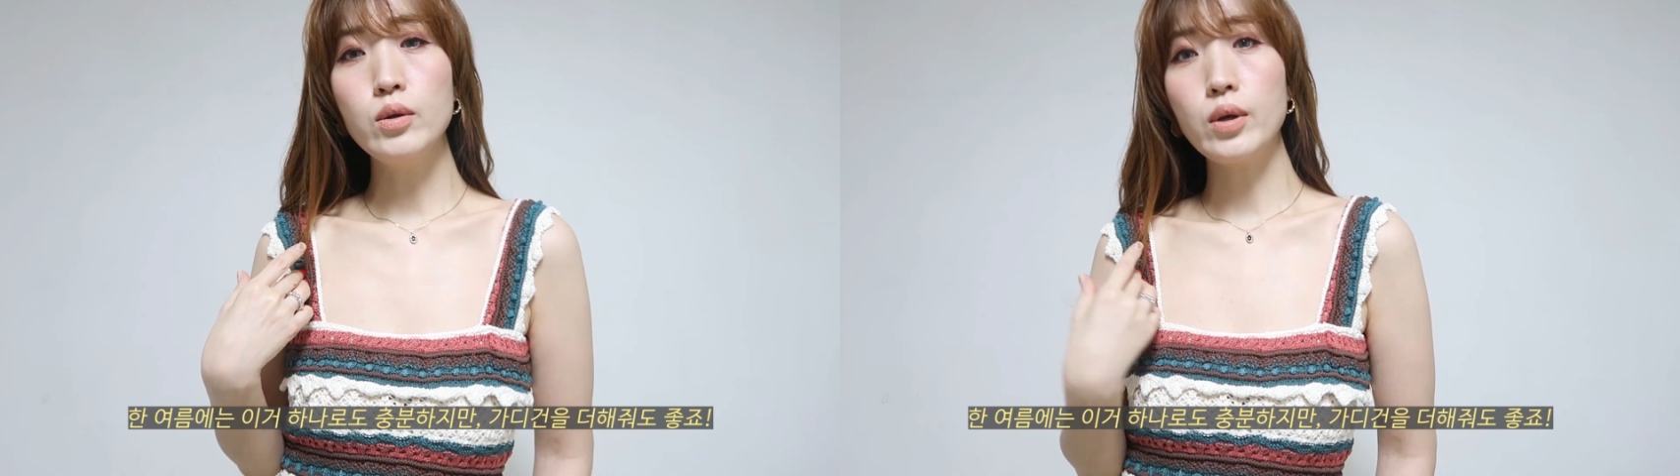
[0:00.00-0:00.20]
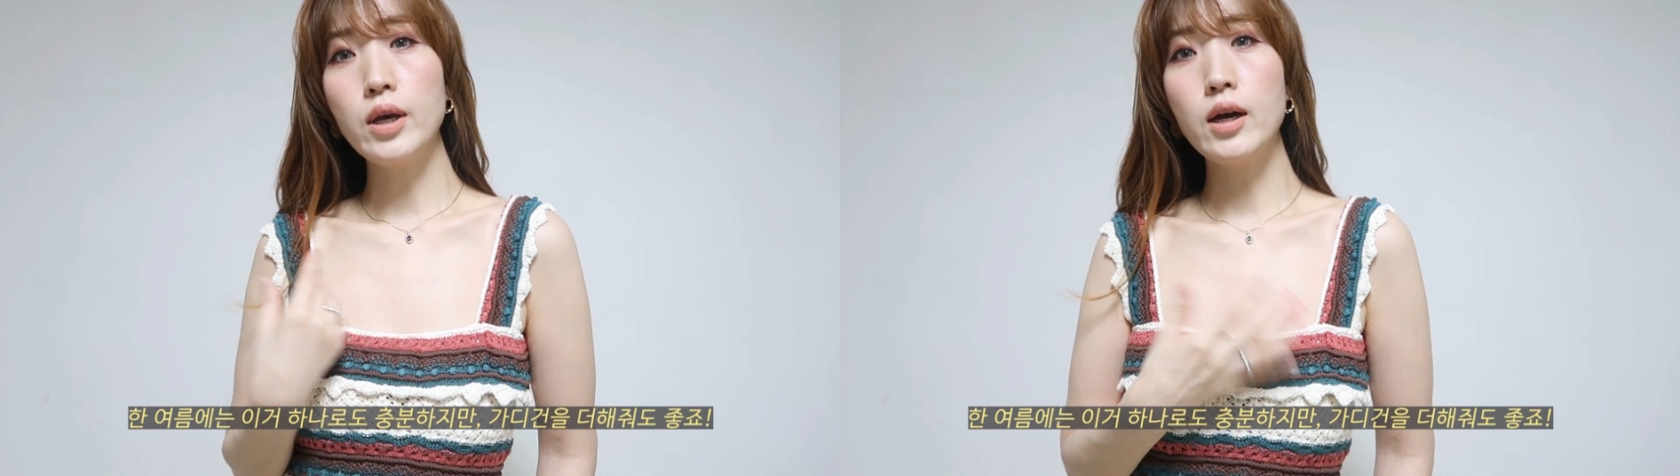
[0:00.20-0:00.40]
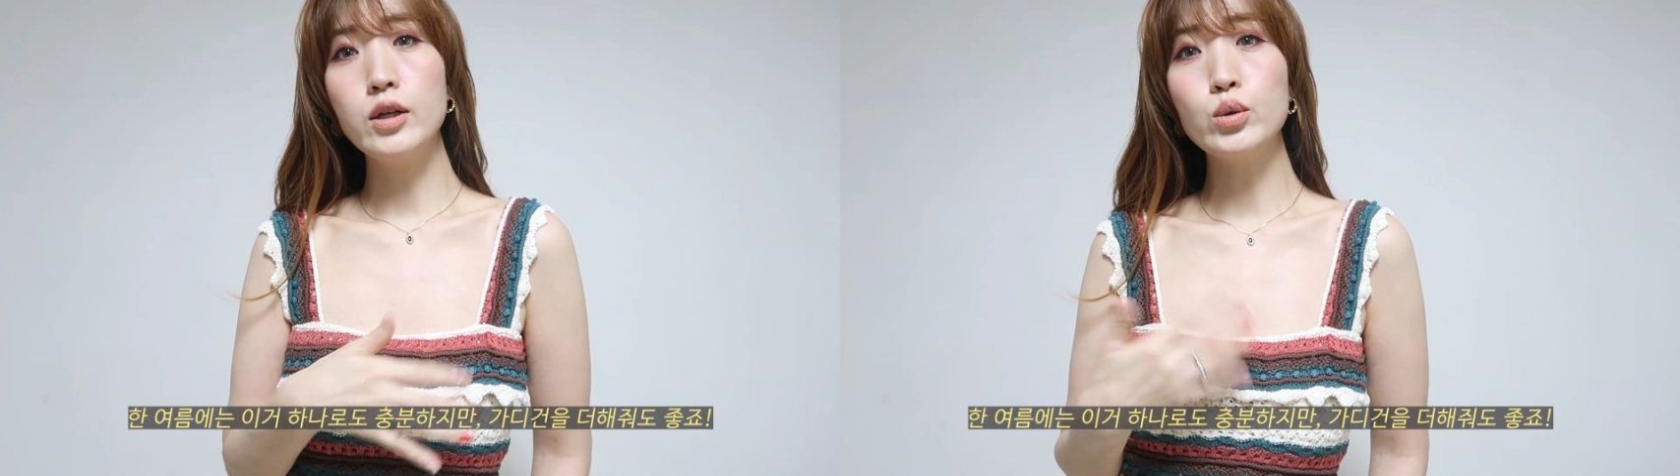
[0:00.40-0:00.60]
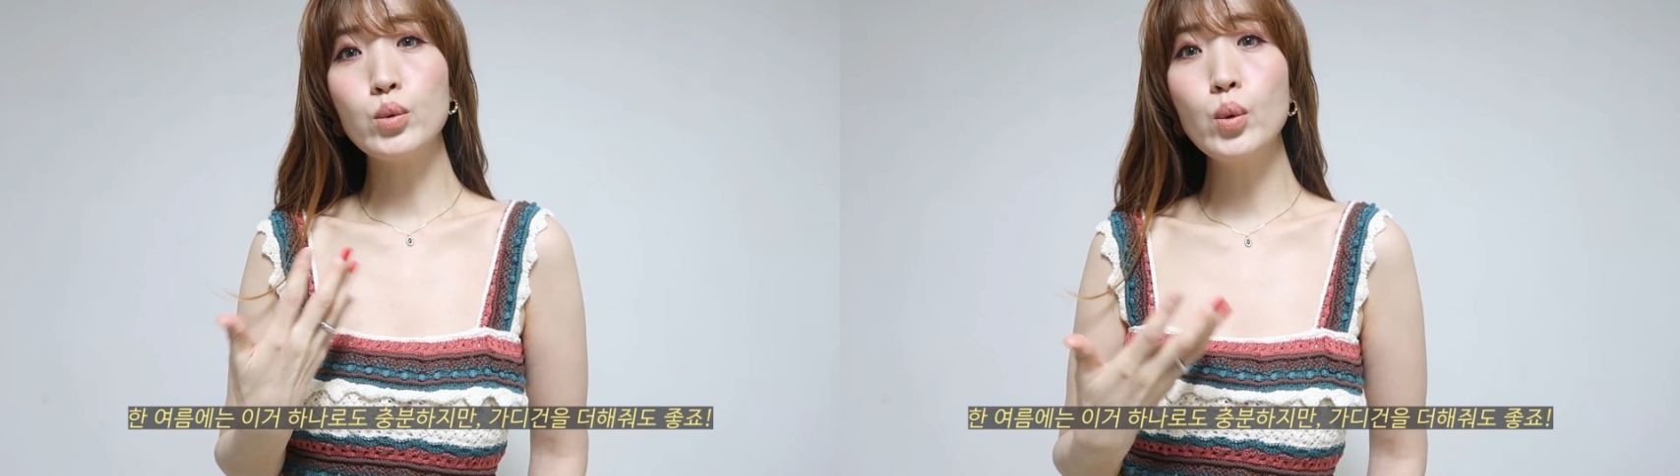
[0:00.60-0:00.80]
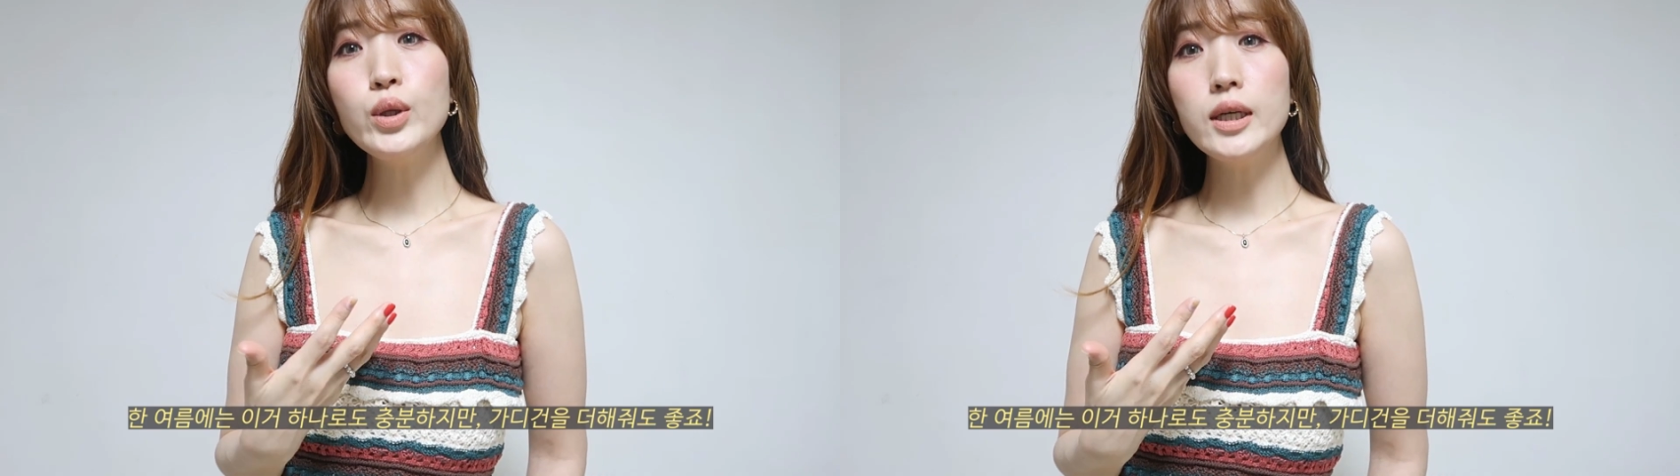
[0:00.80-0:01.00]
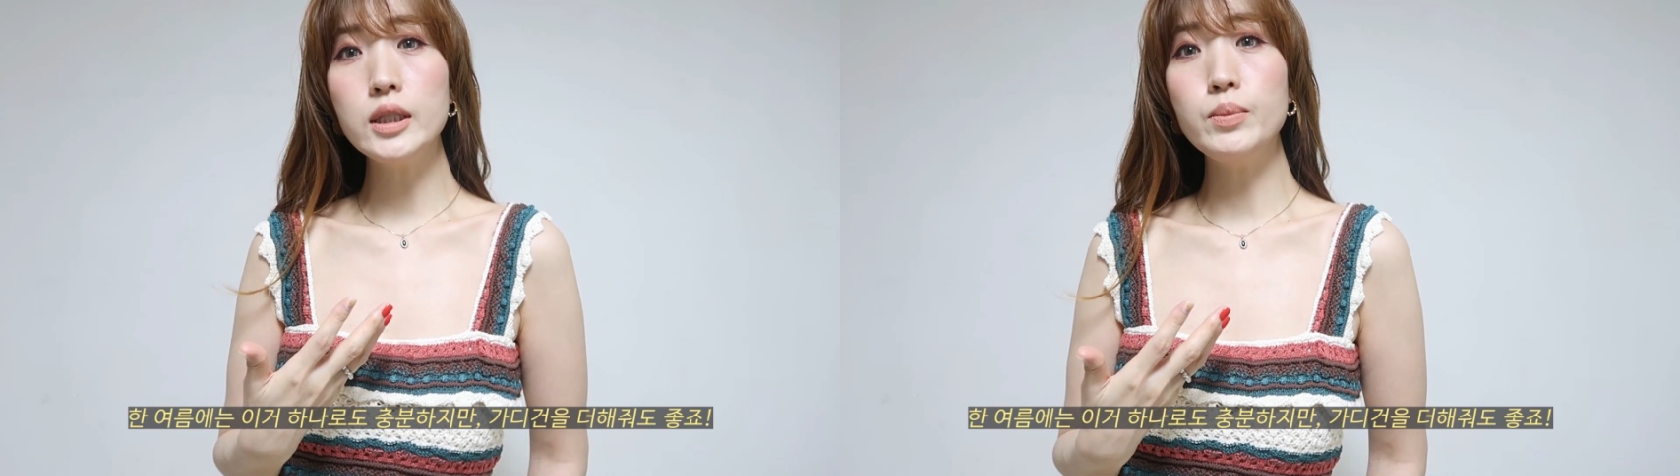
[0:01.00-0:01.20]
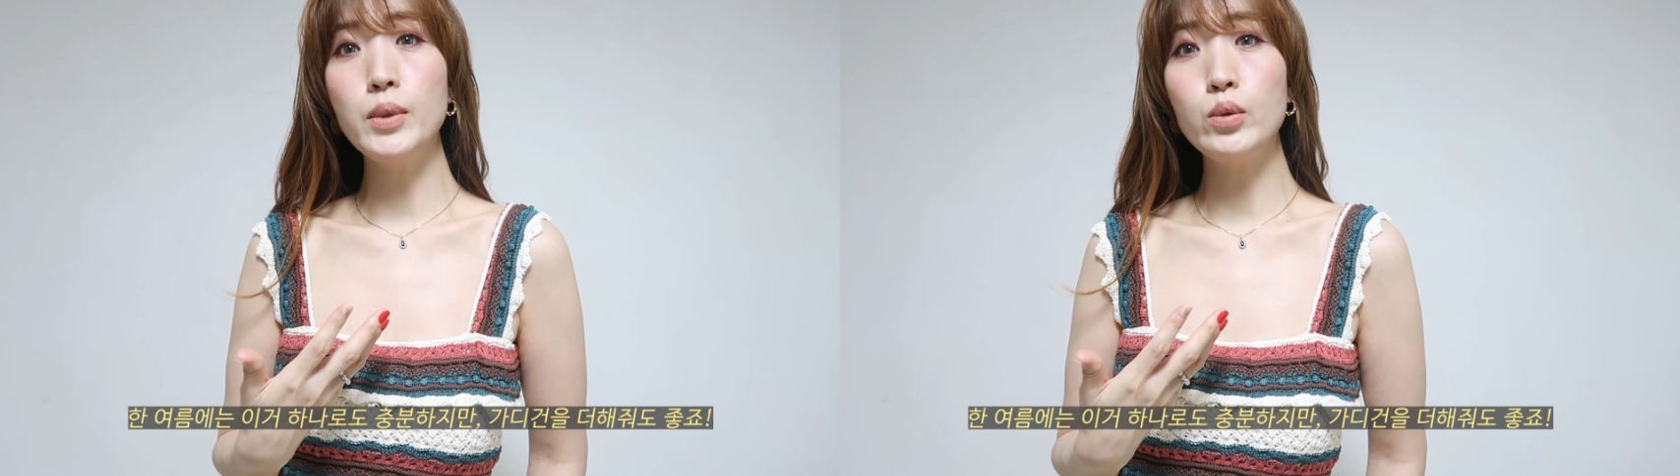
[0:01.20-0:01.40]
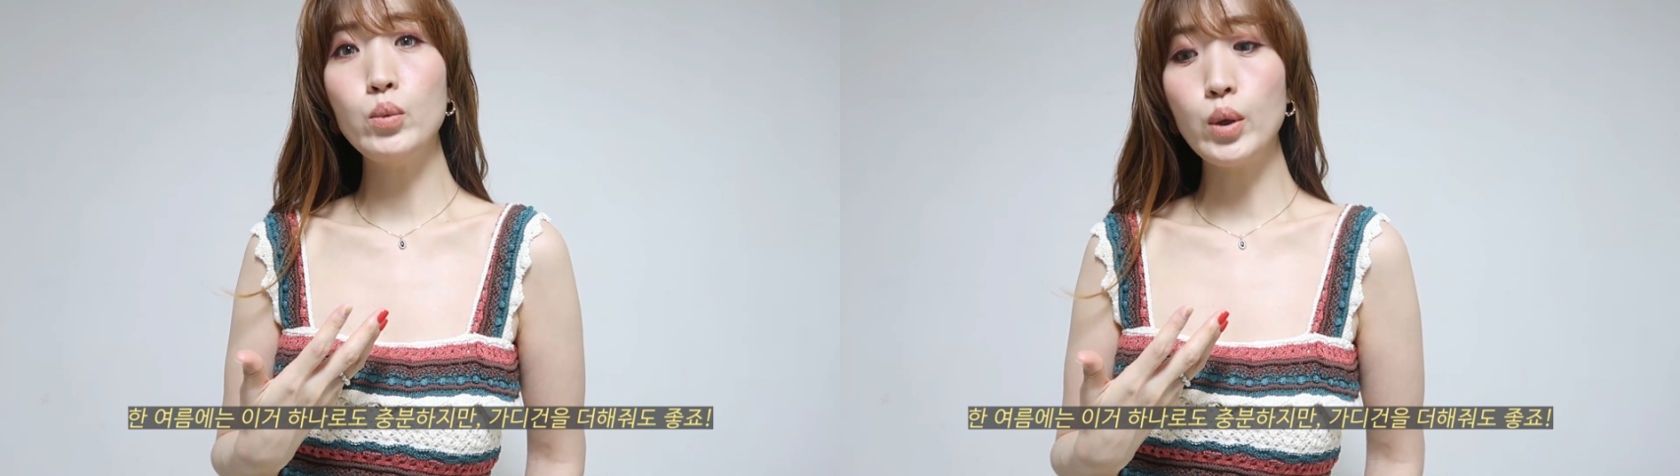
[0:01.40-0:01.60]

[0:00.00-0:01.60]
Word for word: 이렇게 해가지고 코디하시면